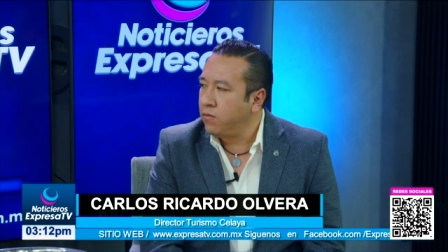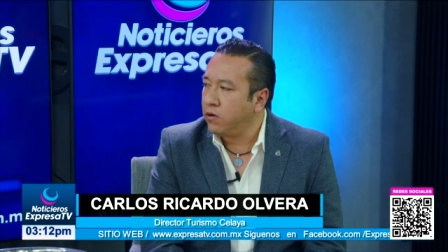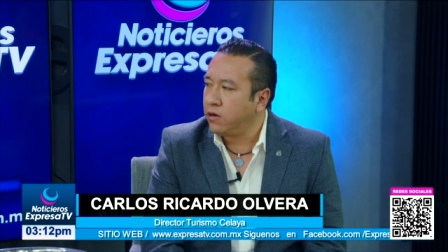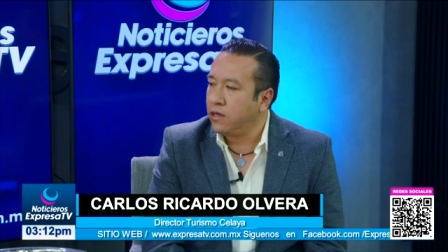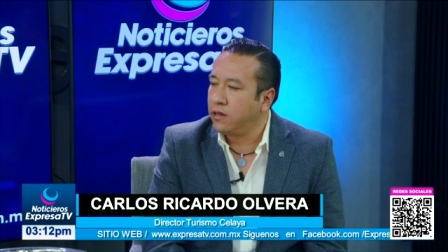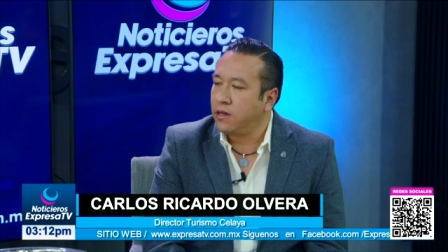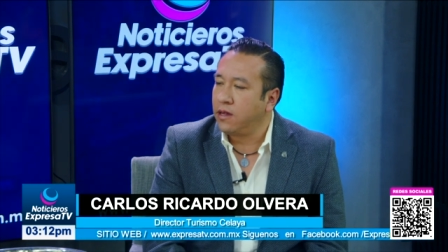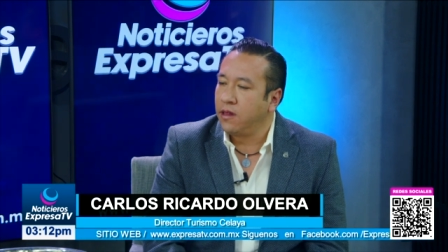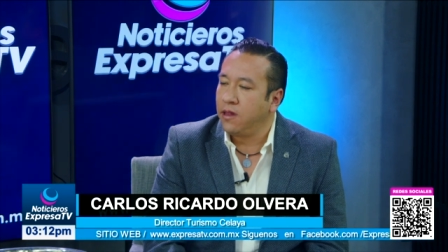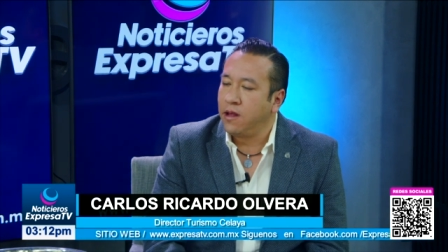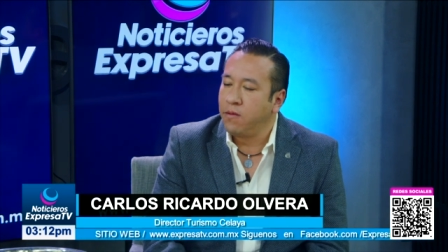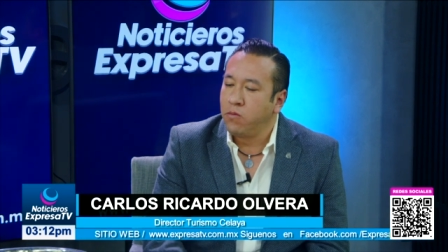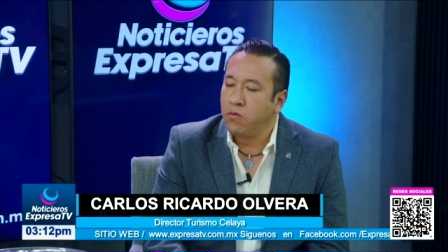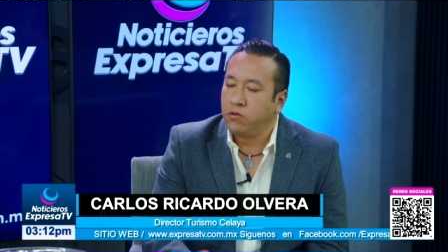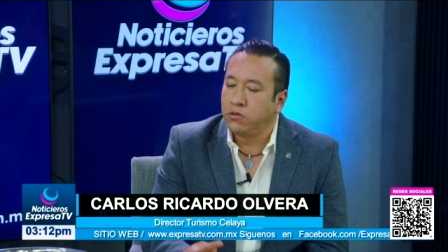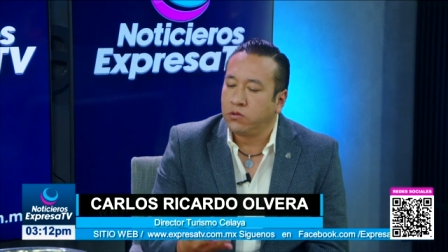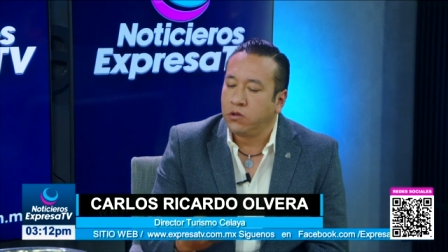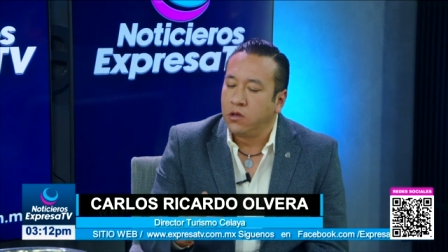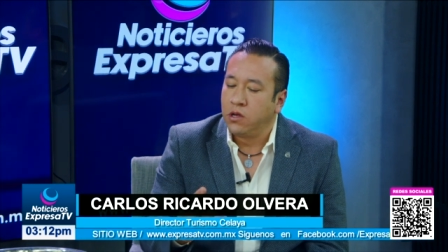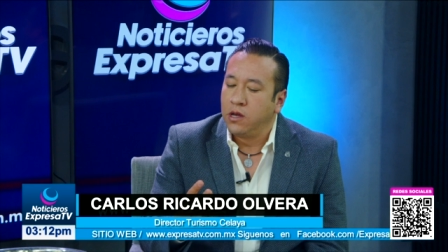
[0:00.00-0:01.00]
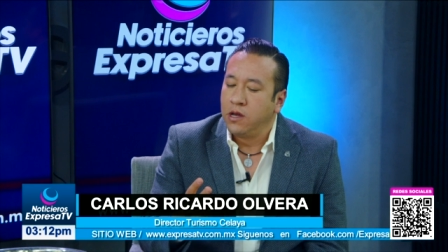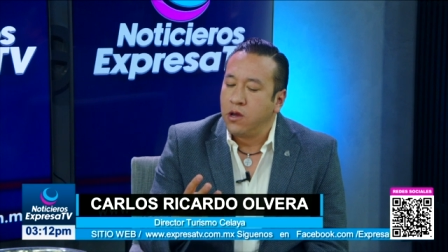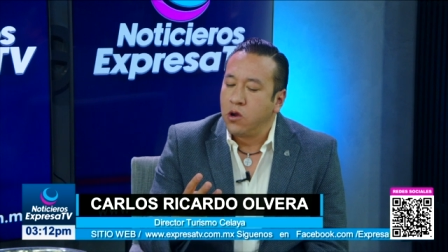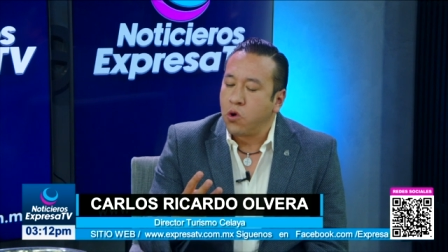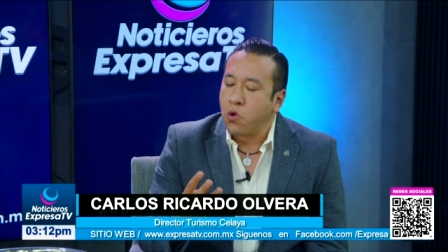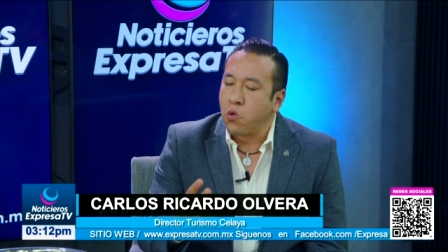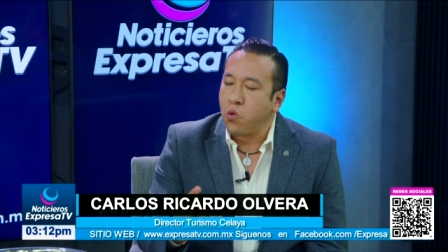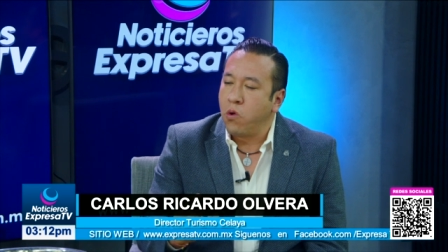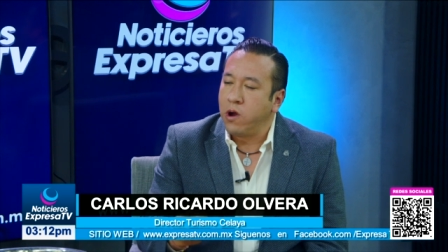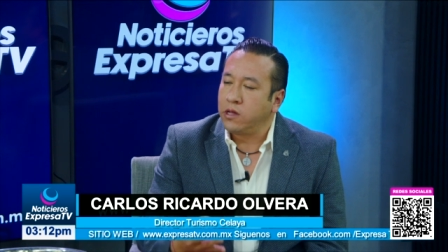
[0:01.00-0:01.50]
porque tenemos
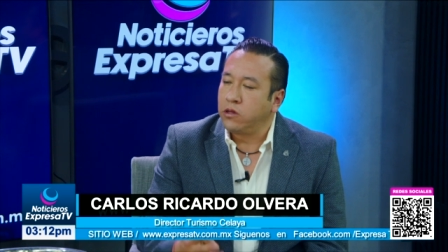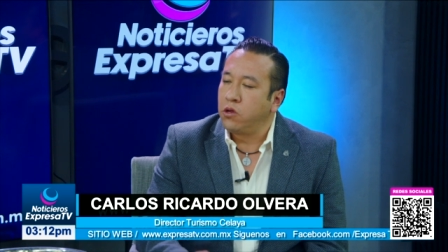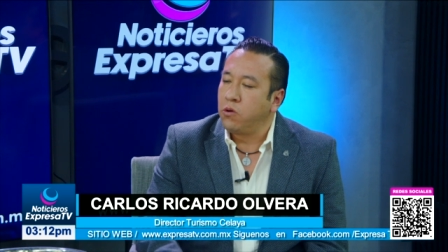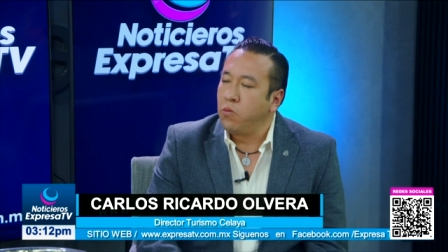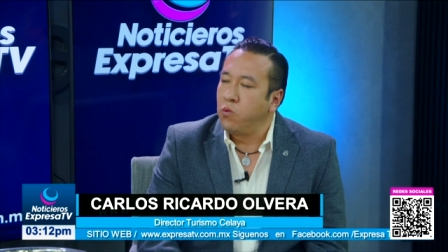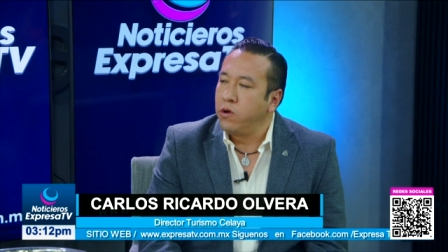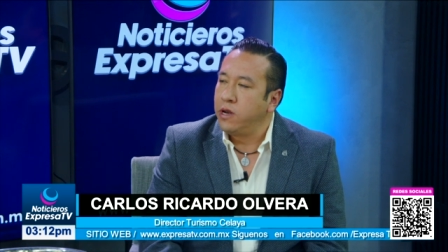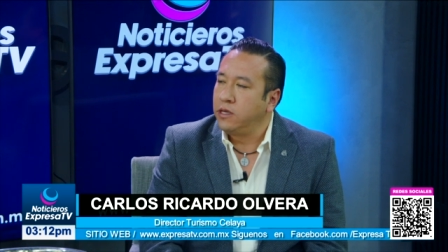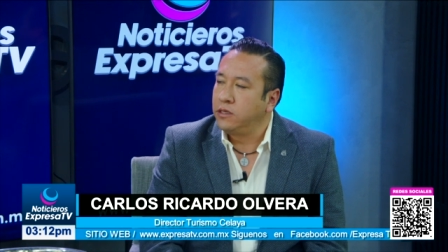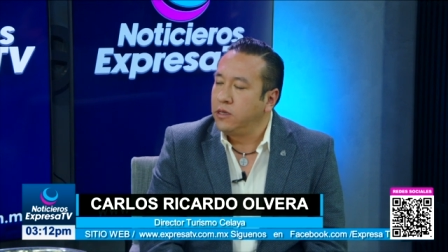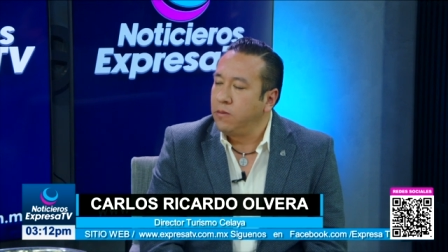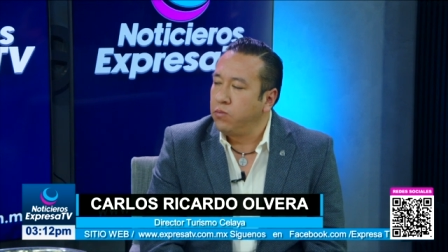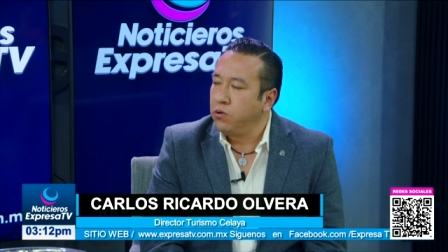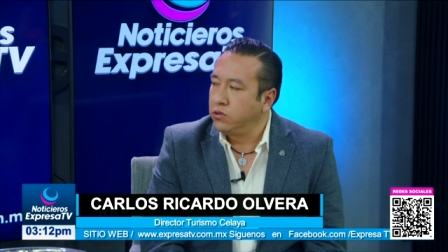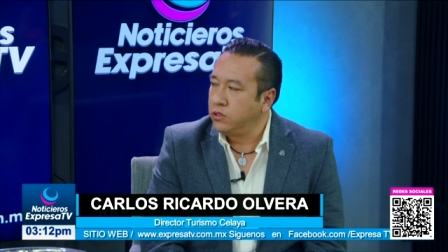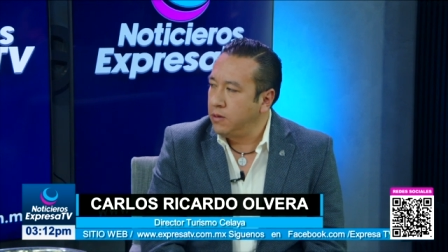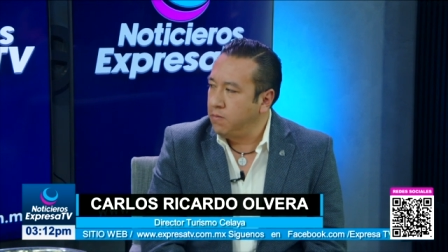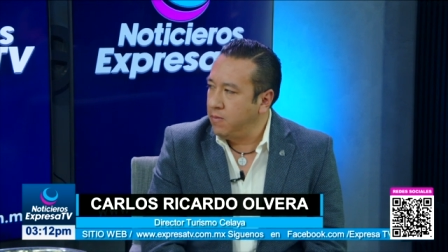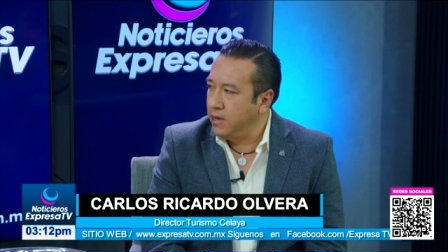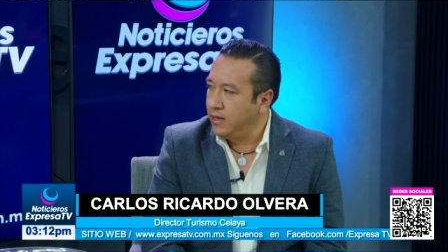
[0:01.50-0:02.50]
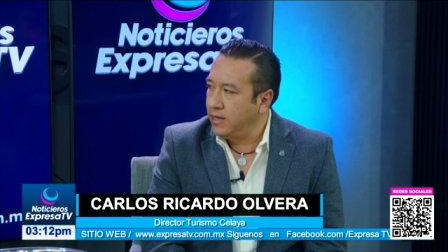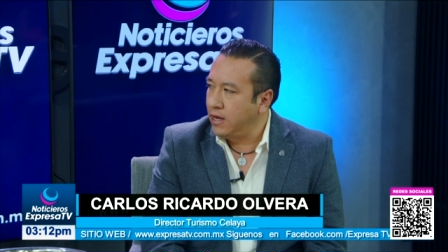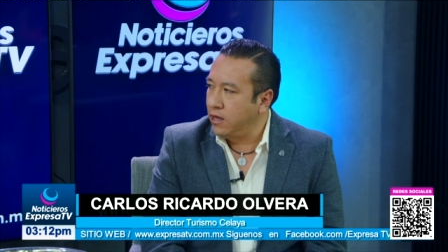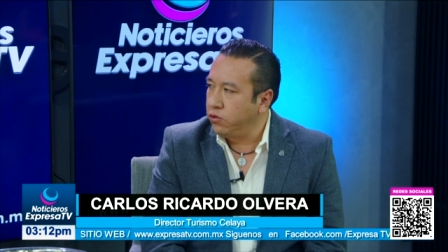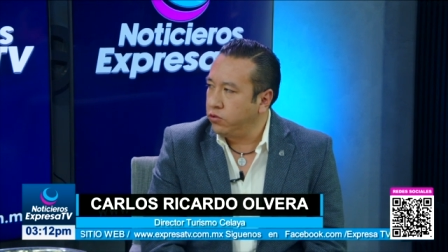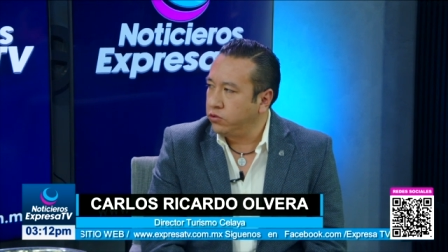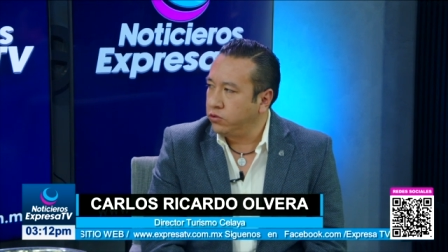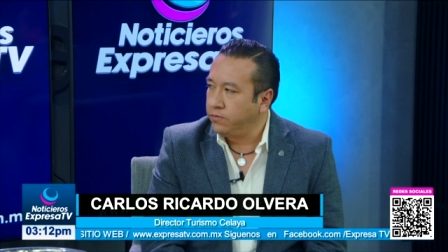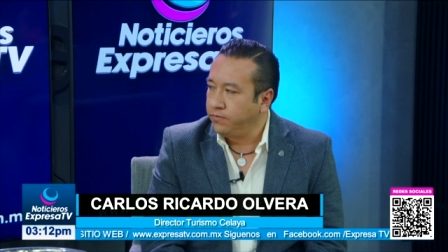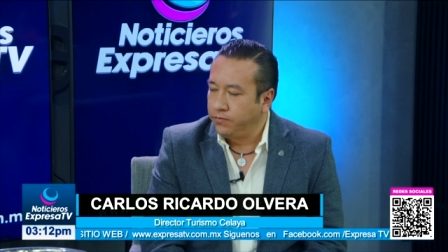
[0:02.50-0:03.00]
cuatro municipios
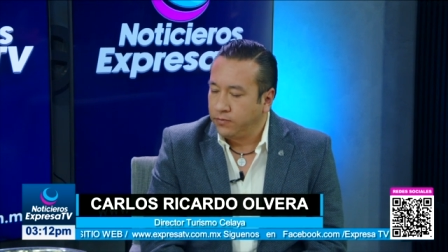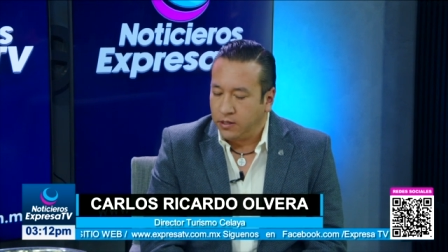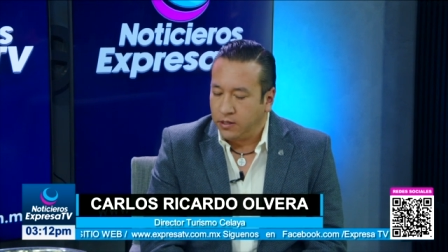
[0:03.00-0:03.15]
invitados.